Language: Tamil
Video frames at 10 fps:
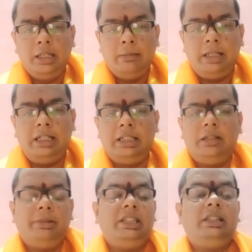மகா
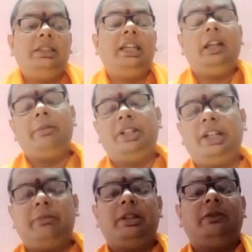கணபதிக்கு தேன்
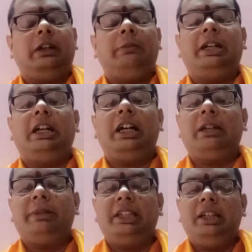அபிஷேகம் பண்ணுவாள் மகா
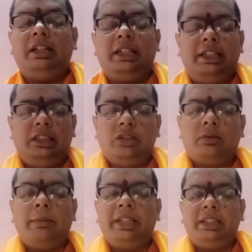இல்லை எந்த
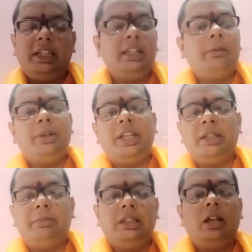சுவாமிக்கு தேன்
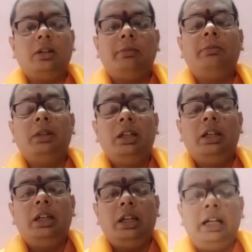அபிஷேகம் பண்ணாலும்
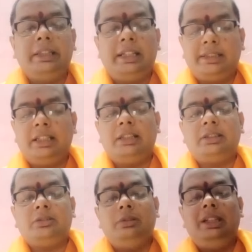அந்த
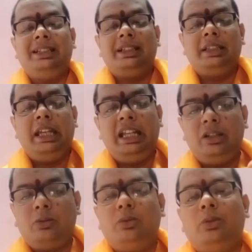அர்ச்சகர்கிட்ட சொல்லி அந்த
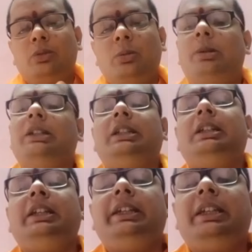தேனை கொஞ்சோண்டு
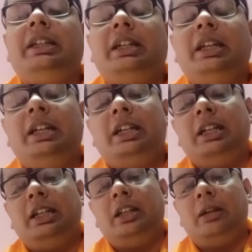வாங்கி
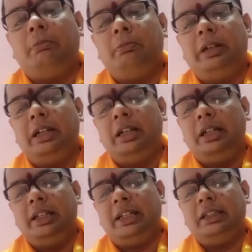நம்ம
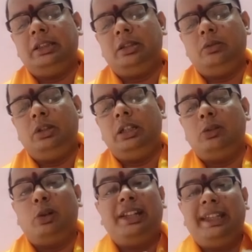கிரகத்தில் உள்ள
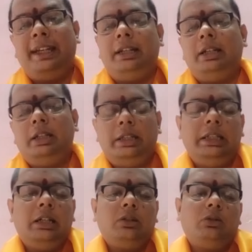குழந்தைகள்
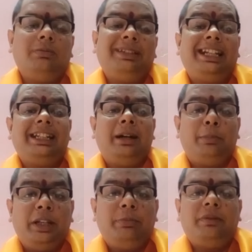எல்லாருக்கும் நன்னா
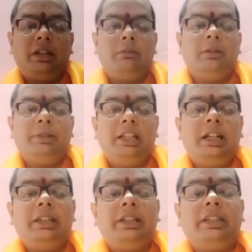படிப்பு வரணும்
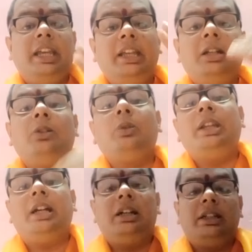அப்படின்னா அந்த தேனை
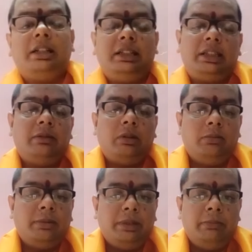நுனி நாக்கில்
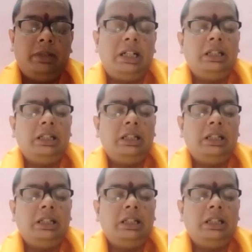தடவணும் அப்படிம்பா